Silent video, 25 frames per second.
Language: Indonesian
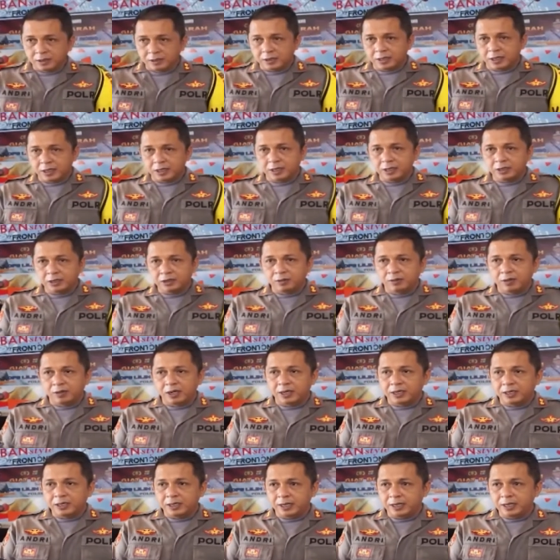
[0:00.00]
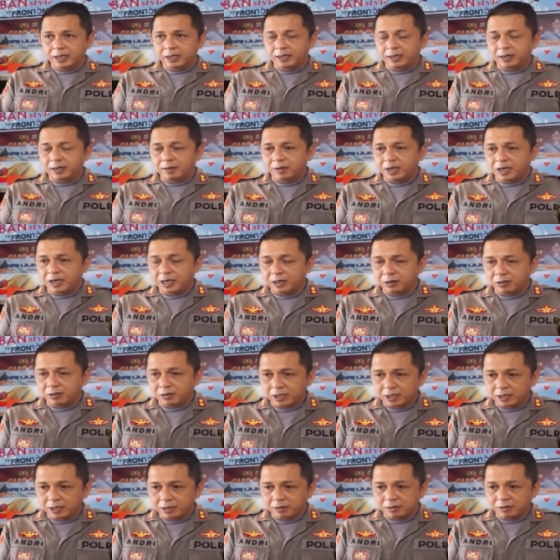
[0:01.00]
Jadi jumlahnya yang
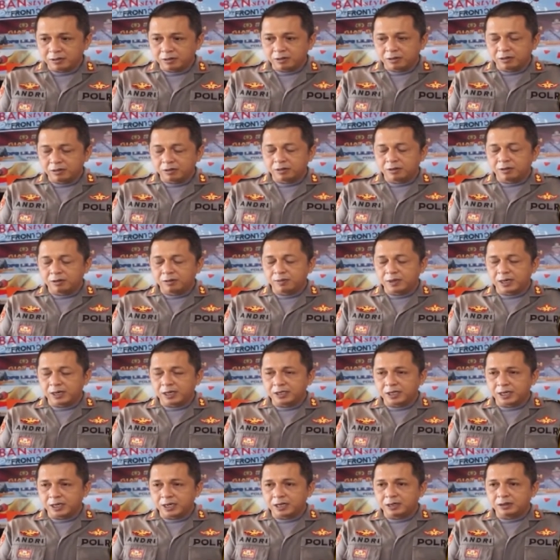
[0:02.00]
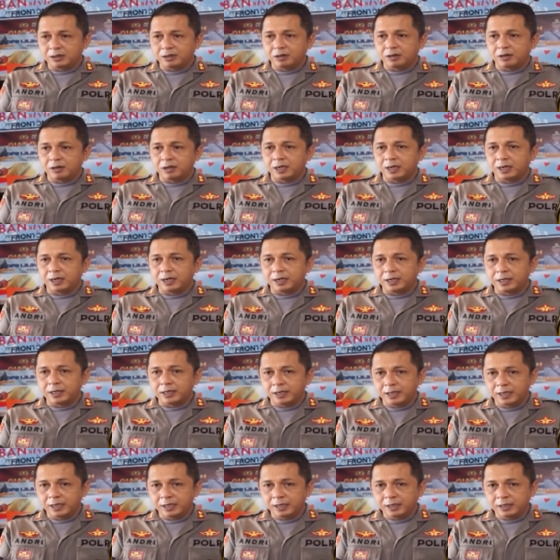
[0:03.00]
mengikuti untuk pelaksanaan donor darah
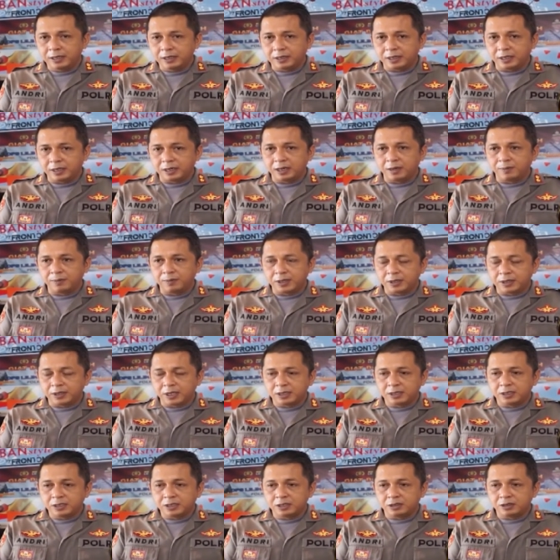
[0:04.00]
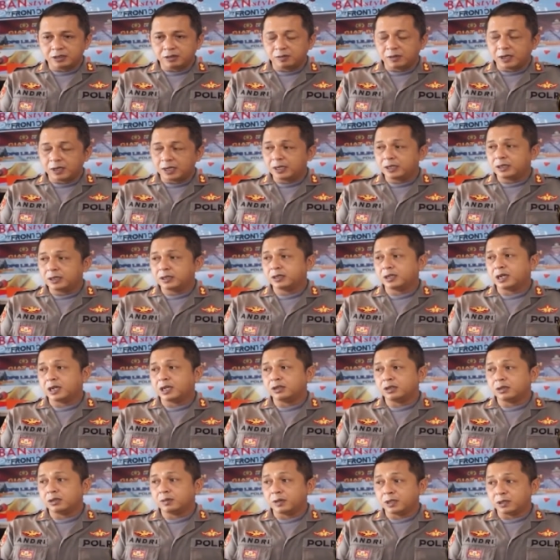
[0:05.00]
ini data kita sejumlah
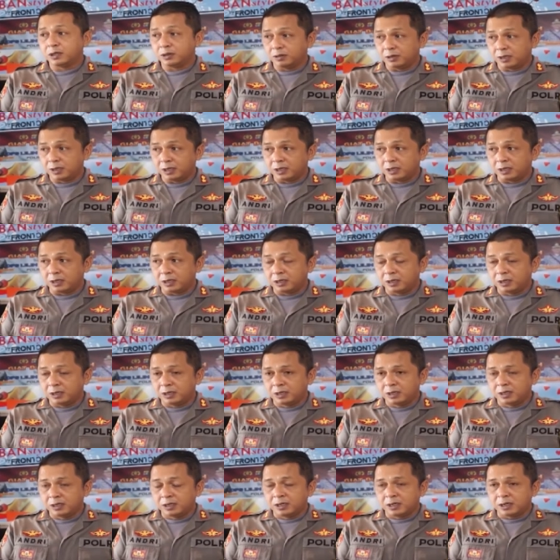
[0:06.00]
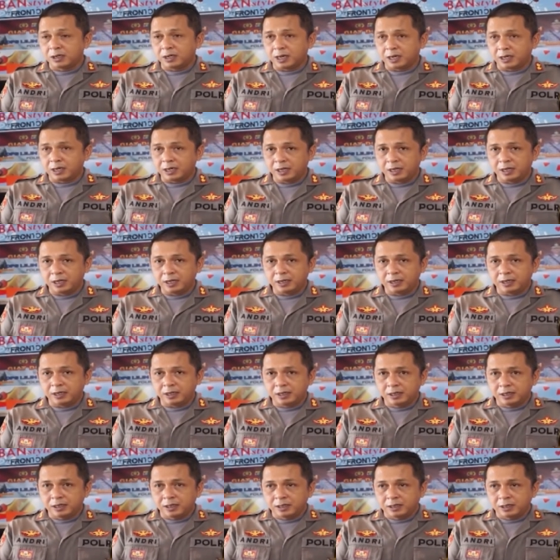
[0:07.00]
100 Karena
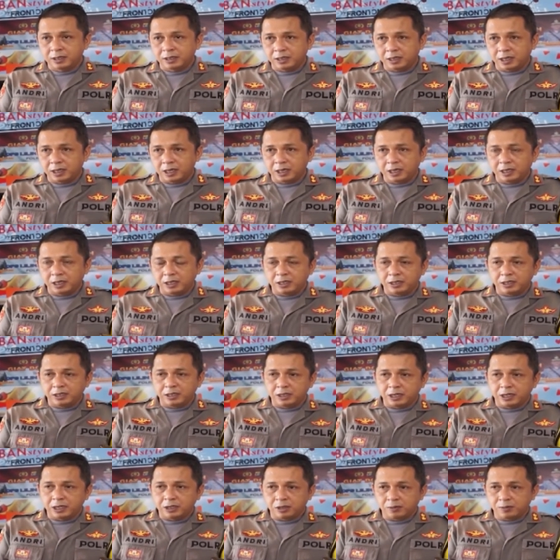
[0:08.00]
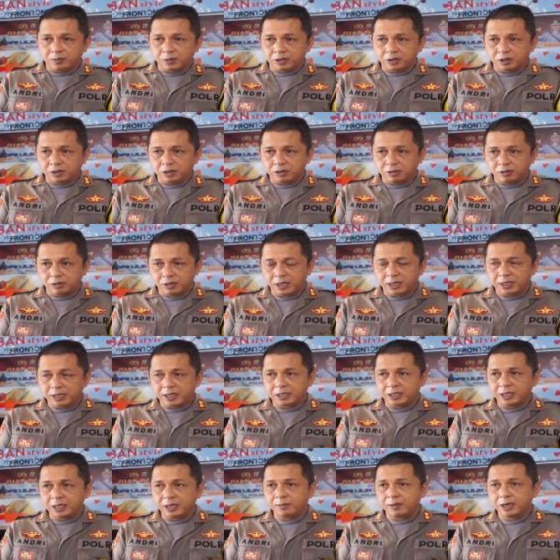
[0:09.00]
dari Selatan Nusantara juga
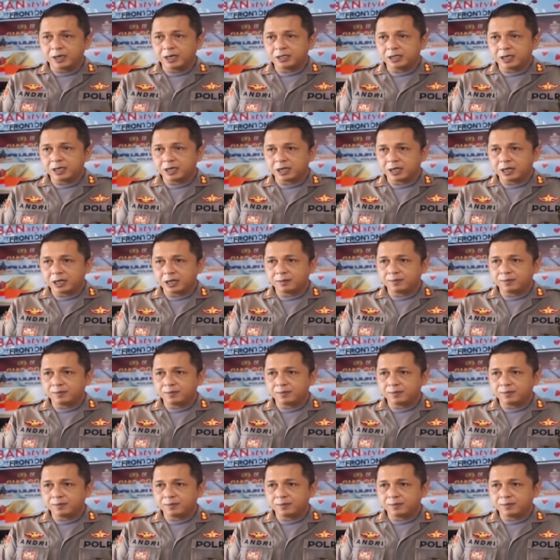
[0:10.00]
kita melaksanakan